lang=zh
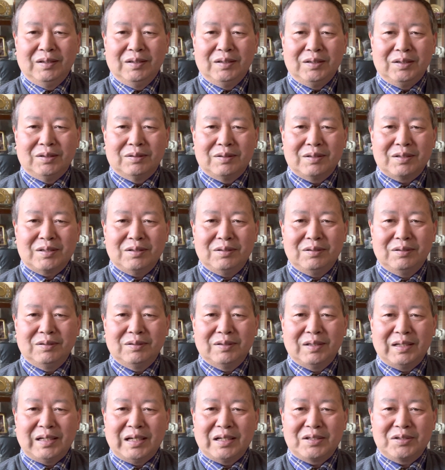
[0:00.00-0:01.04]
有的时候
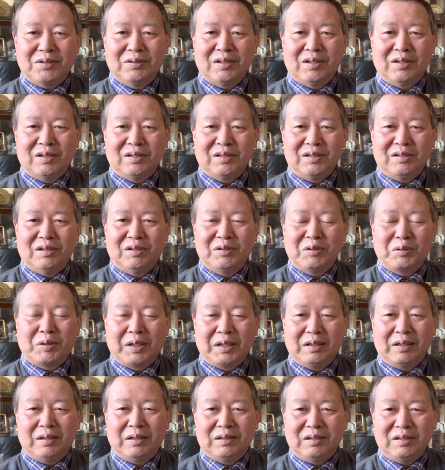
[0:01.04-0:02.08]
呢，也受到油
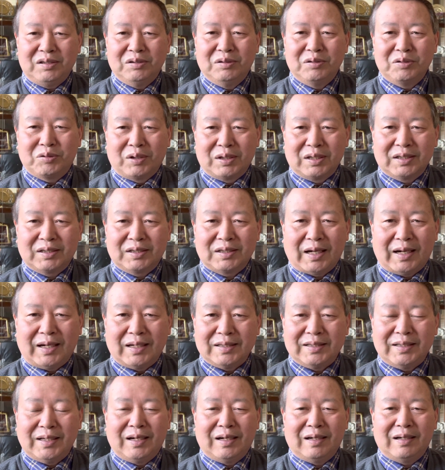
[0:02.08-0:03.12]
管油管的打
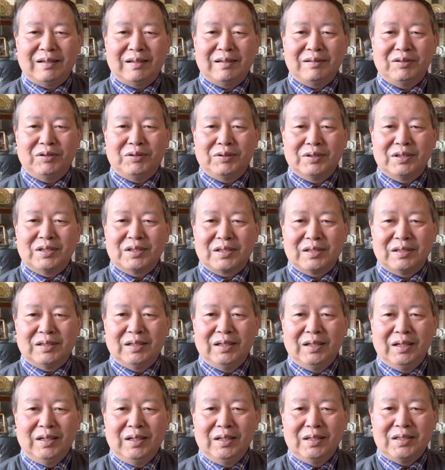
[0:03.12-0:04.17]
压，或者是
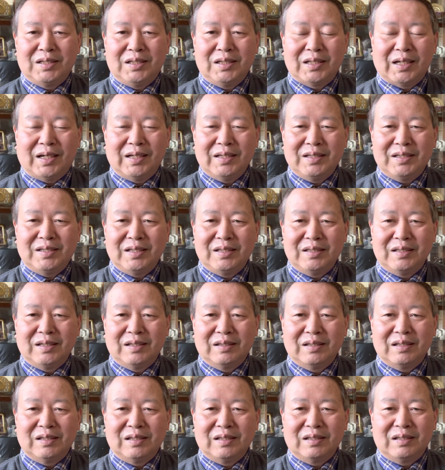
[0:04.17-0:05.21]
其他一些人
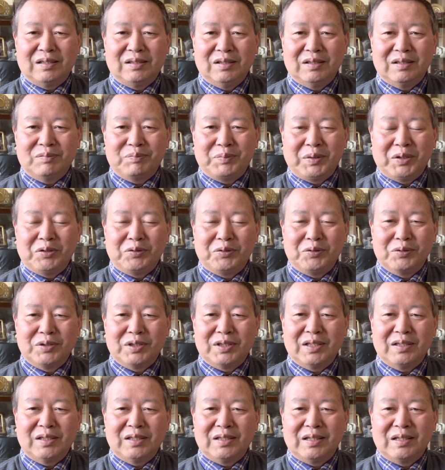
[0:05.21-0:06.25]
的别有用
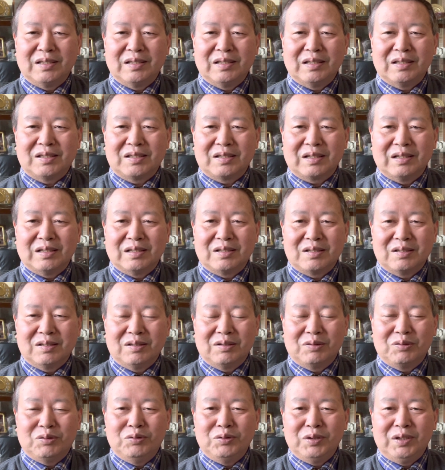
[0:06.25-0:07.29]
心的人的这个
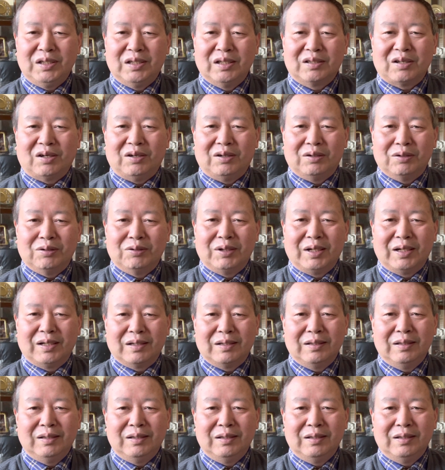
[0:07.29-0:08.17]
故意的捣乱，